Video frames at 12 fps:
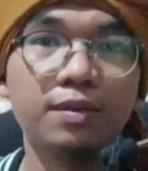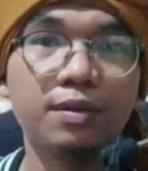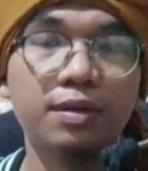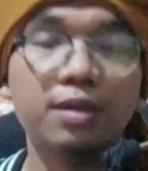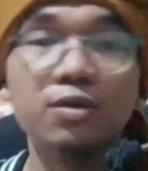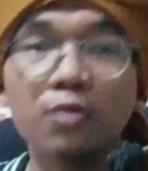
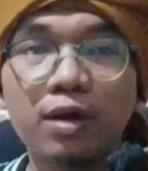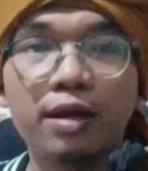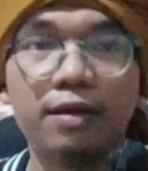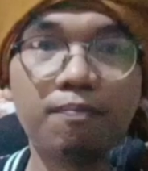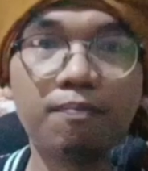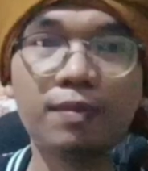
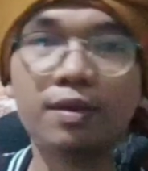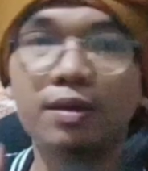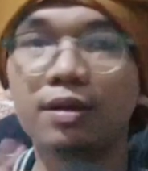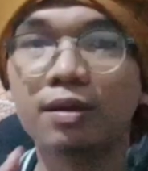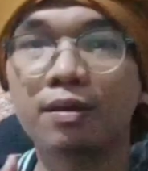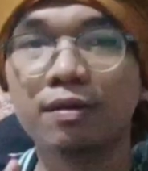Kedua,
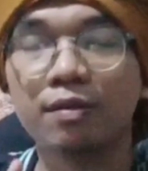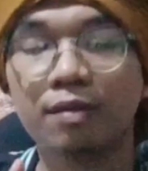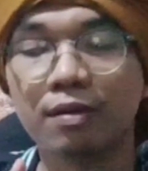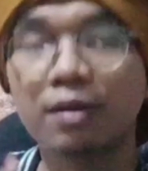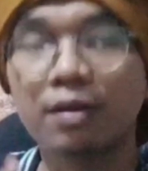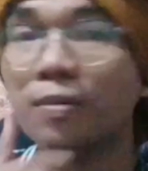
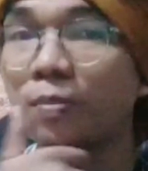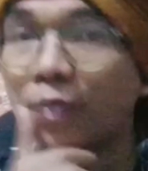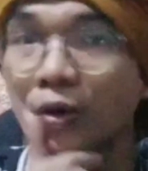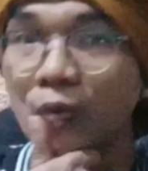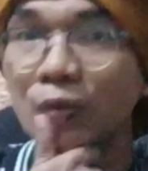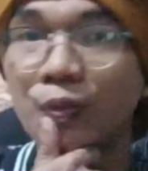
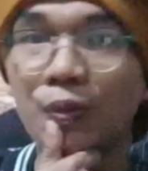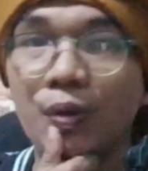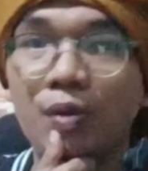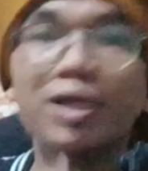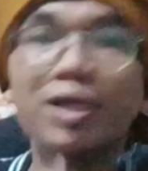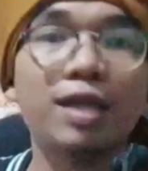perlu
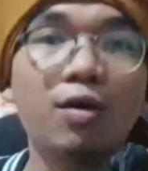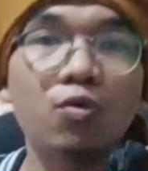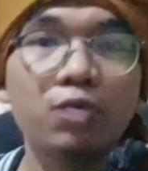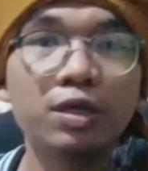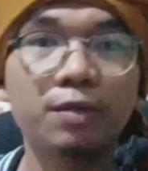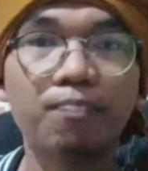
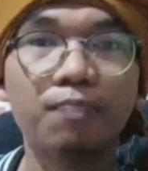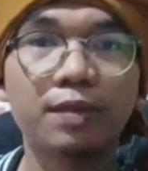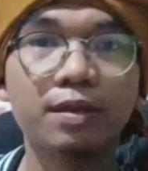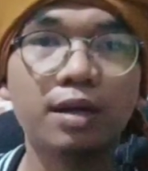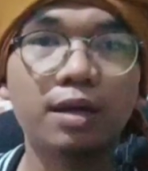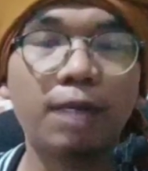diketahui
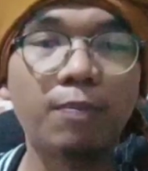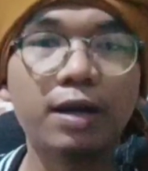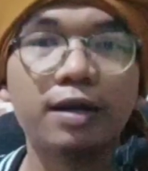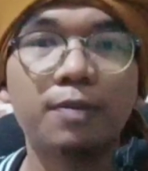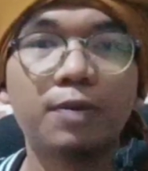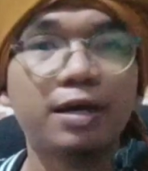
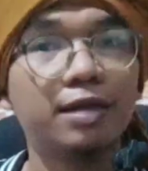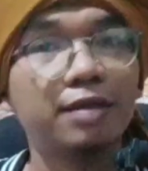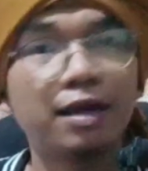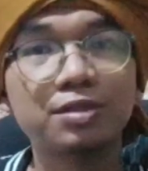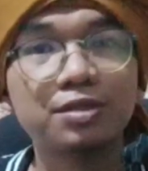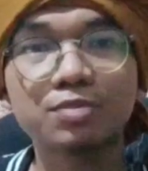apakah
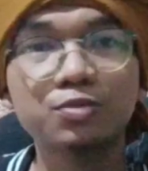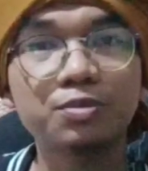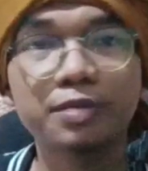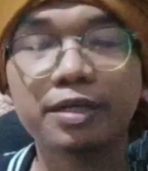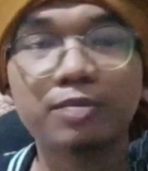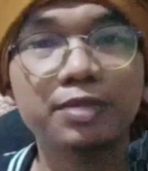perkataan tersebut
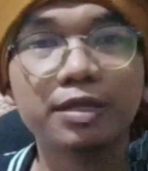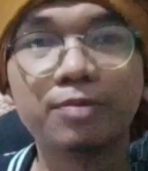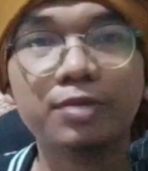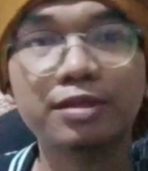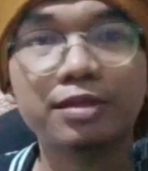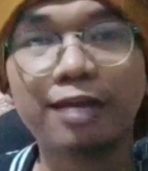benar-benar
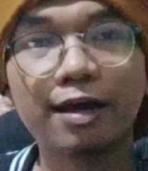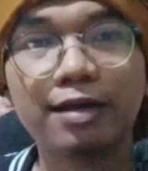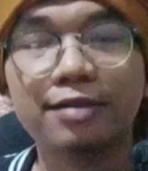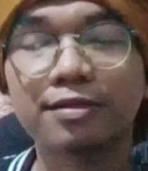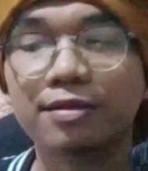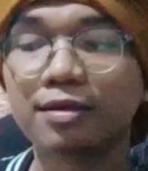
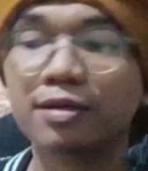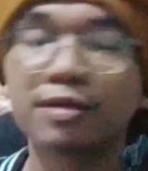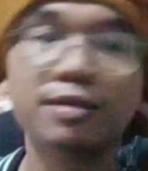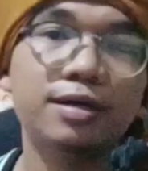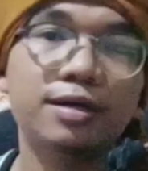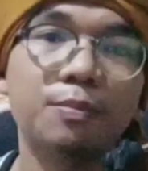bertentangan
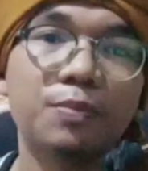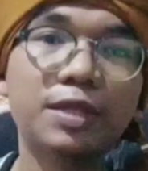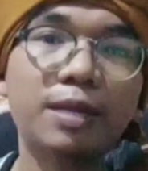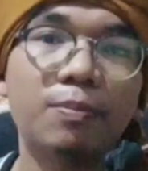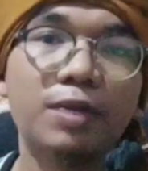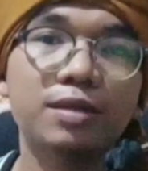dengan
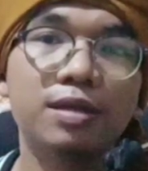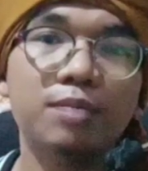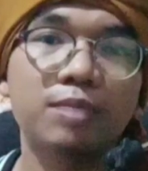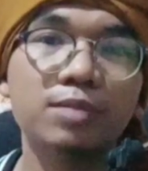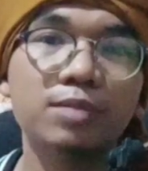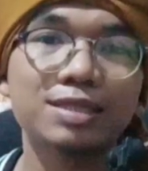pendapat
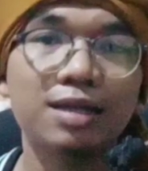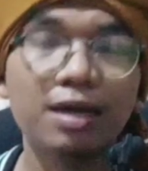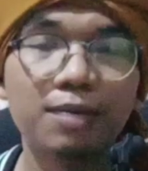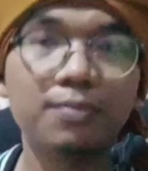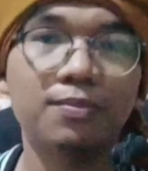imam mazhab